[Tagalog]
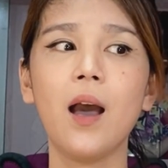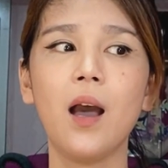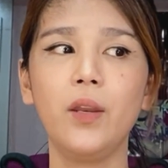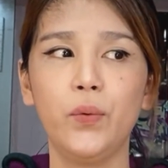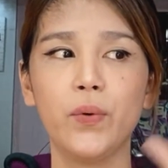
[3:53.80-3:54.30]

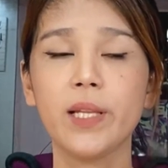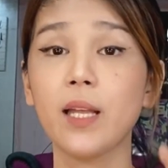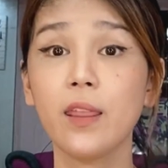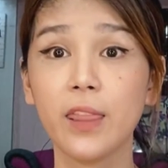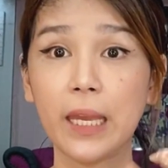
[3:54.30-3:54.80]
ano, sa
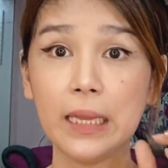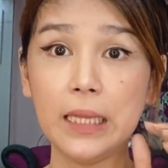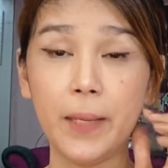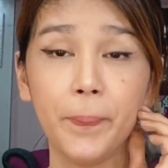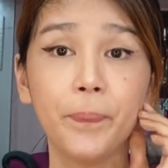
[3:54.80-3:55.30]

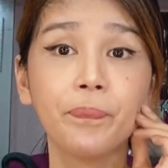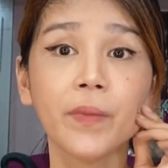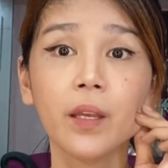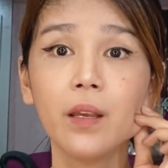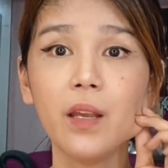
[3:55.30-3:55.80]
threadlip,
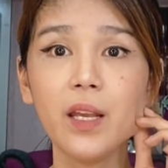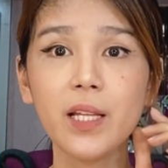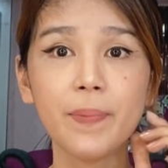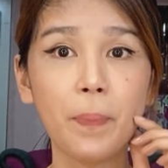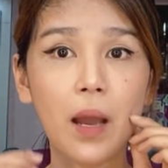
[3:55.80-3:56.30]

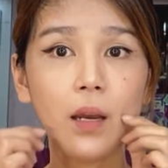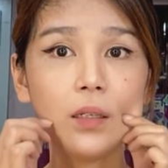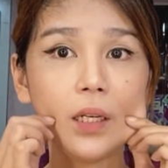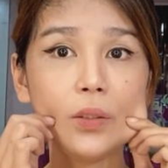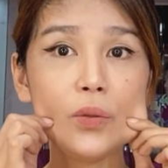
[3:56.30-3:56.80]
is parang
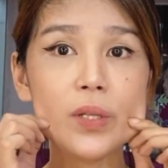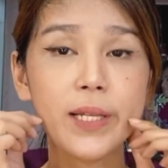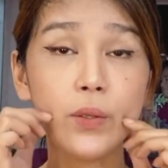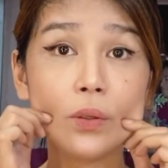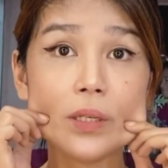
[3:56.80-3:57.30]
naglulus
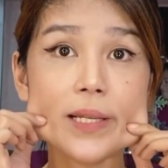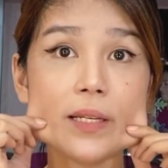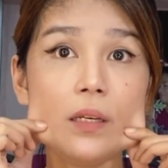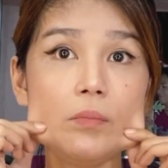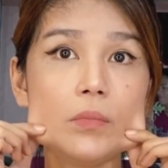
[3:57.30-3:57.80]
yung
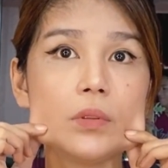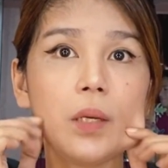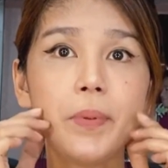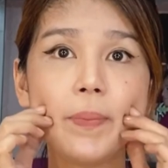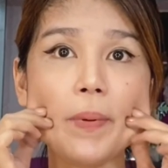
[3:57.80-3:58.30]
skin mo.
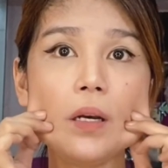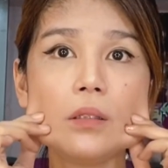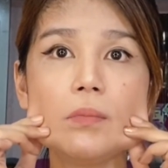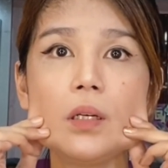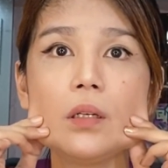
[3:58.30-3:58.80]
Tapos parang
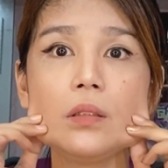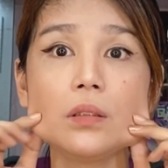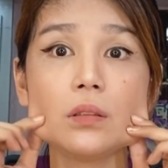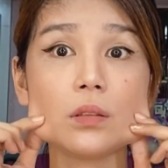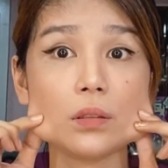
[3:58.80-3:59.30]

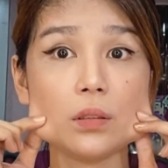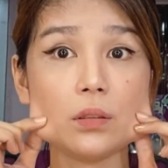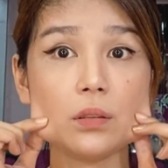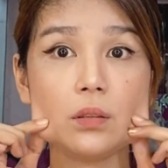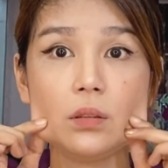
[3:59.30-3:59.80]
gumaganyan siya.
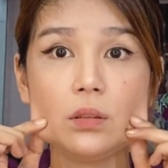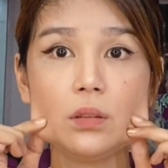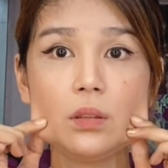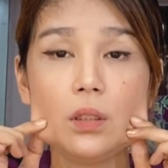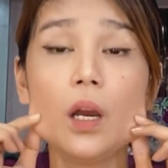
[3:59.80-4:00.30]

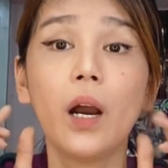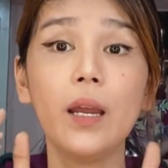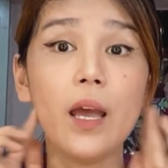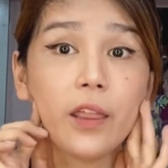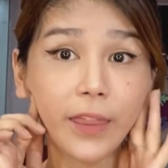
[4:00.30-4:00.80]

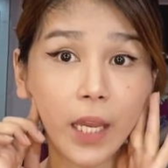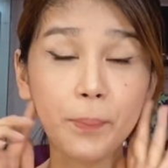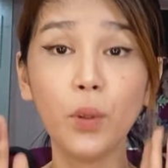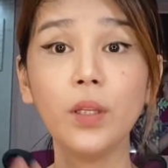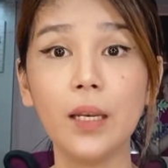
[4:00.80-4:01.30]
Kaya
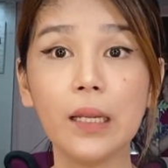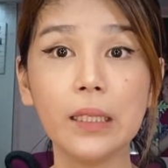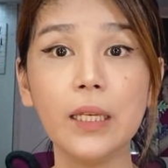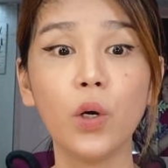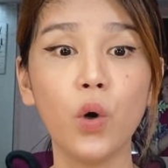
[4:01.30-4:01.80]
thankful na lang
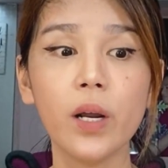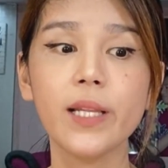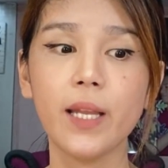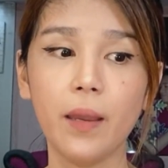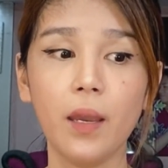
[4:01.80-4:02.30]
din ako
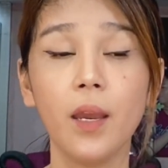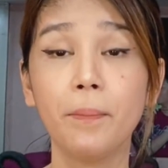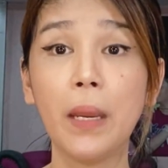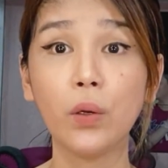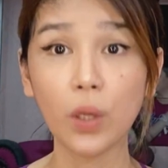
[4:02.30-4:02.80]
kasi
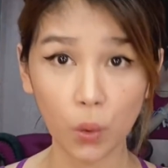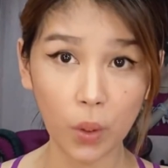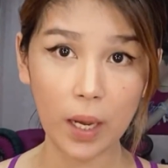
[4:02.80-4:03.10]
meron akong